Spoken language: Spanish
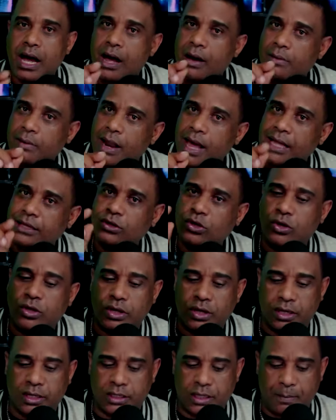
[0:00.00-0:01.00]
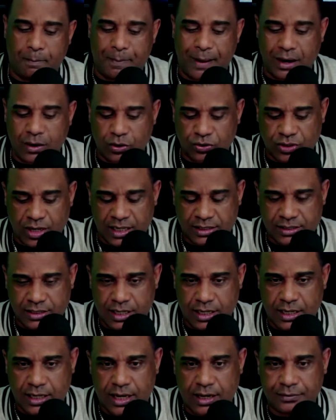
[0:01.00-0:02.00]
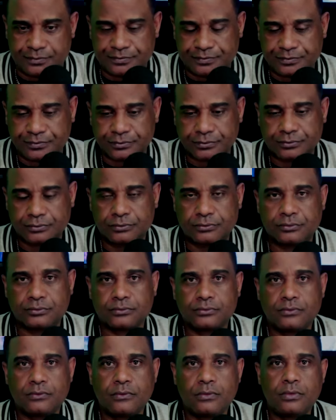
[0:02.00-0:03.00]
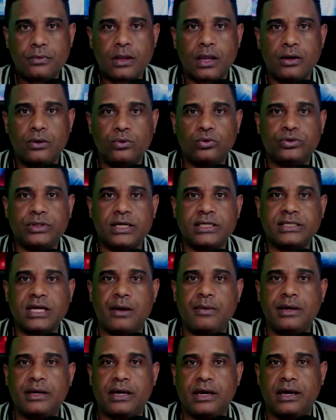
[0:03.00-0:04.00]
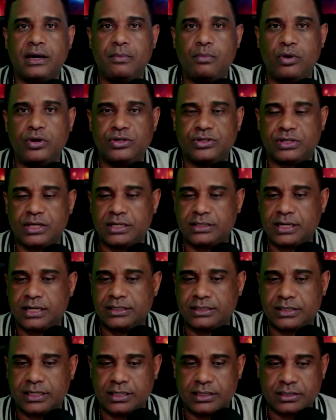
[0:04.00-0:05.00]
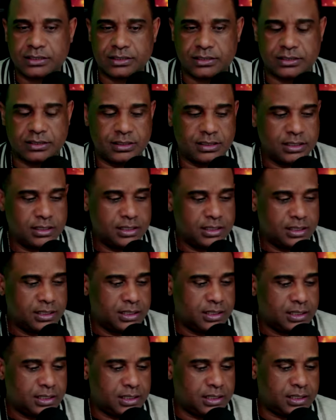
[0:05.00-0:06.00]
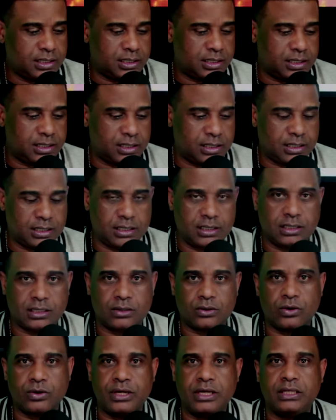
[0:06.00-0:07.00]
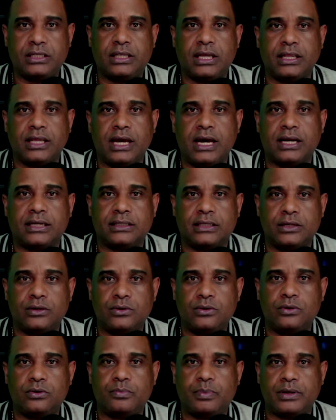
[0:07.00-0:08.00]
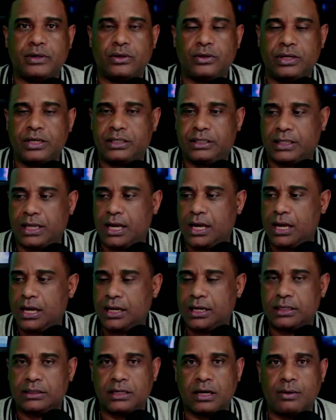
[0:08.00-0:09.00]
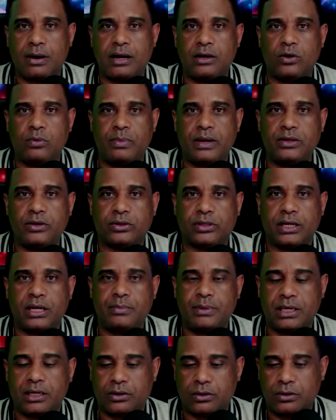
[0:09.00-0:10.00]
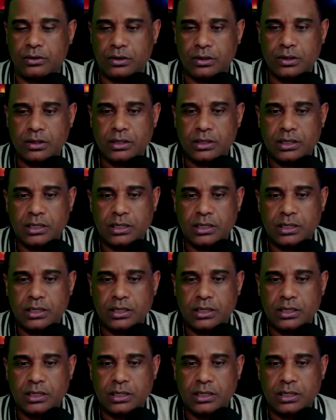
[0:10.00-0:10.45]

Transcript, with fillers: Hablando de, palos a ciegas, ustedes saben que Moisés Alcés eh, cronista de arte, ¿no? Periodista, trabaja en los medios telemicro.